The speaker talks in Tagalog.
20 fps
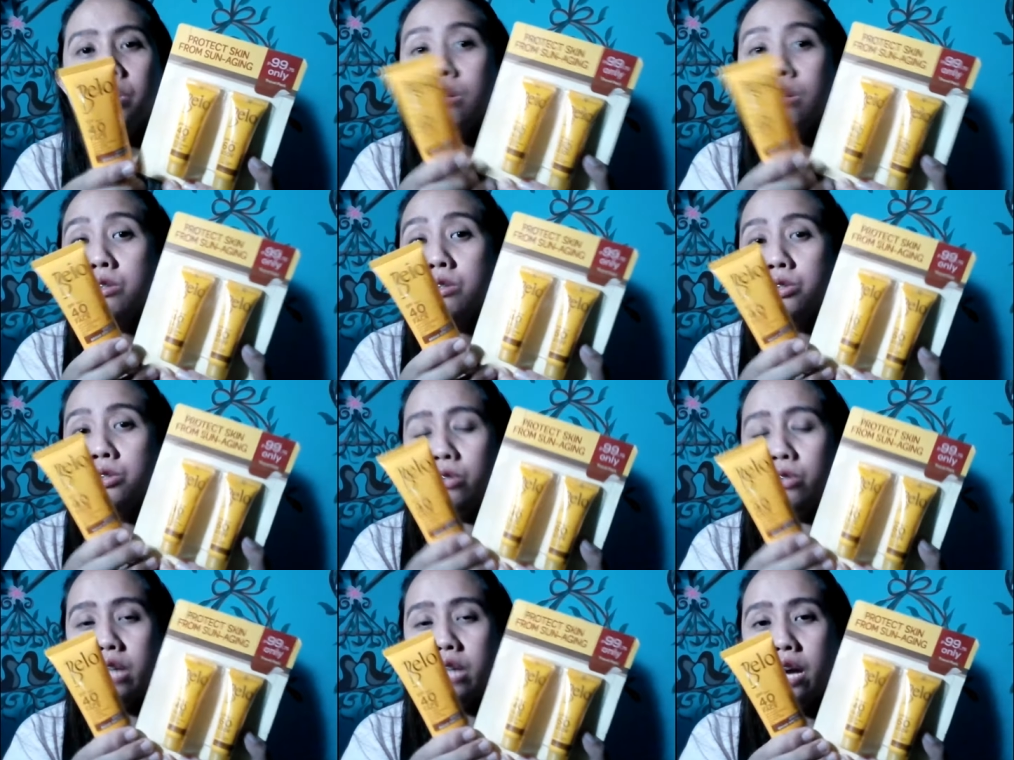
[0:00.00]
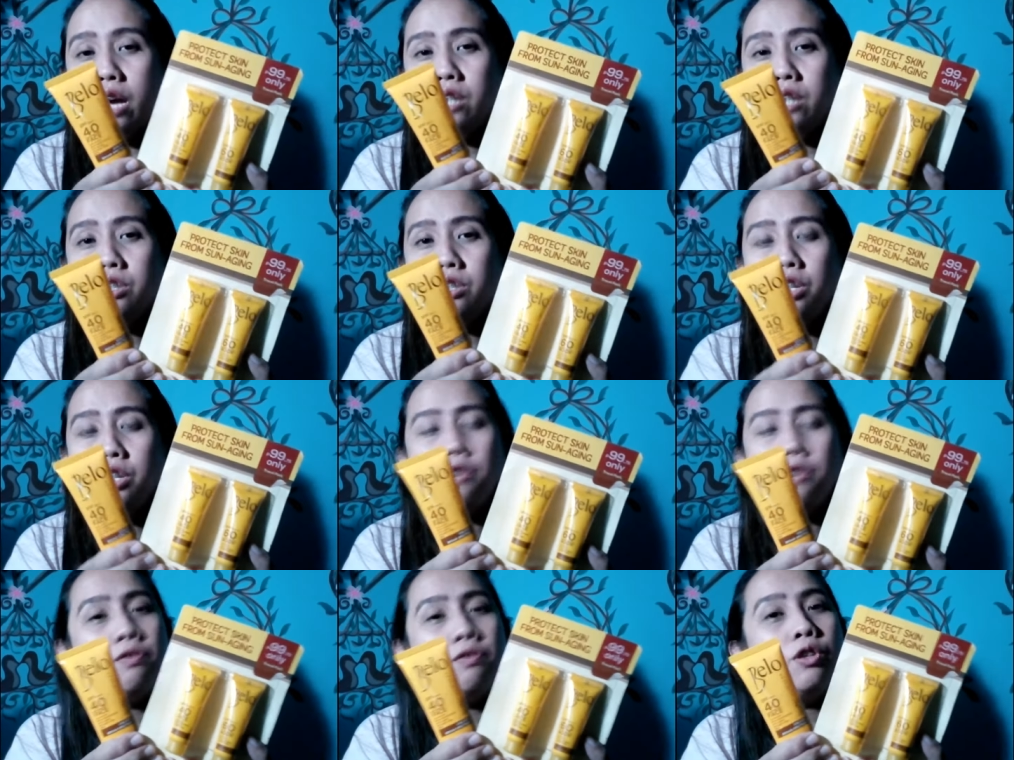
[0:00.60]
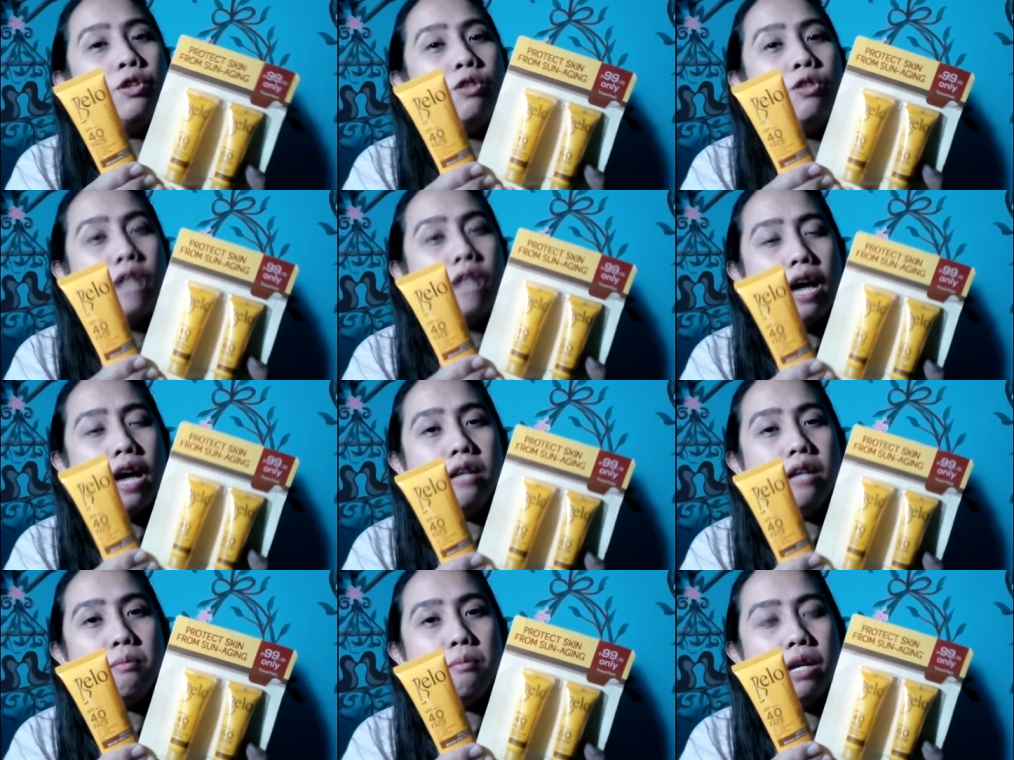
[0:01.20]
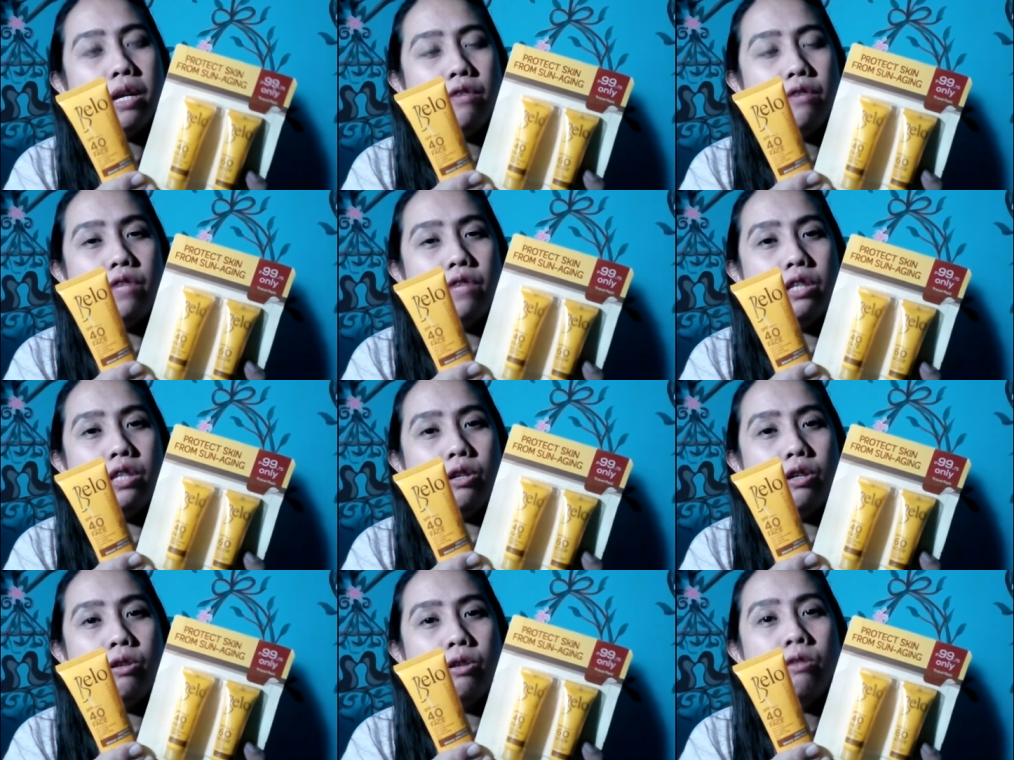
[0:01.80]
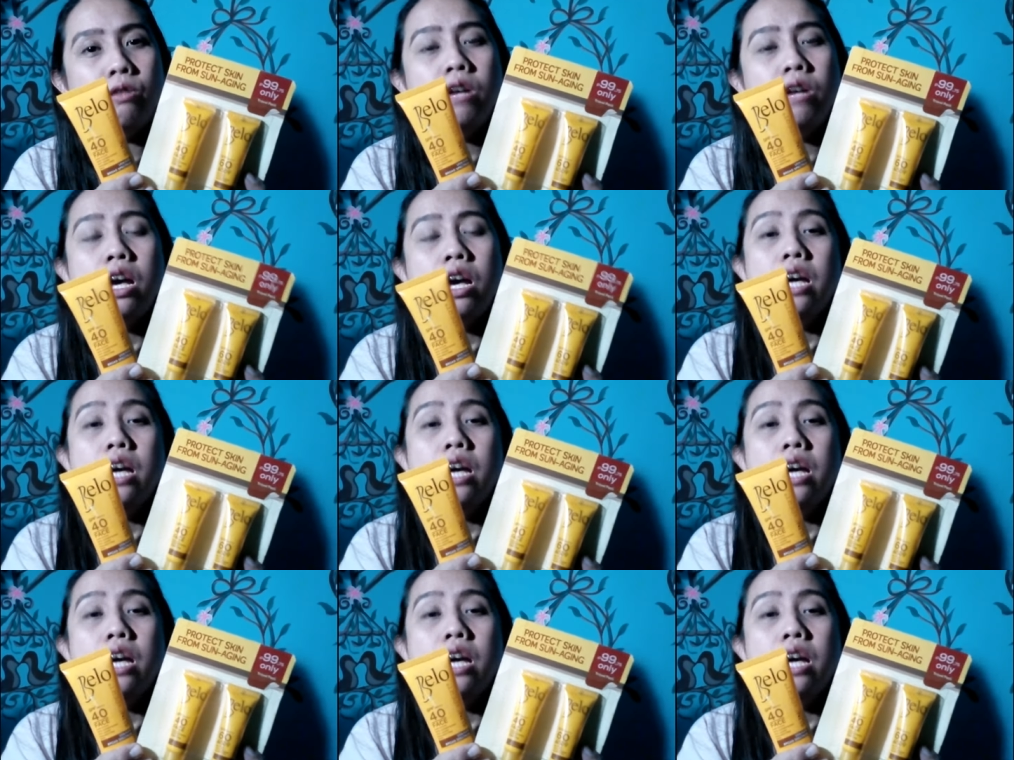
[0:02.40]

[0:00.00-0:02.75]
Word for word: So guys, if you like my video,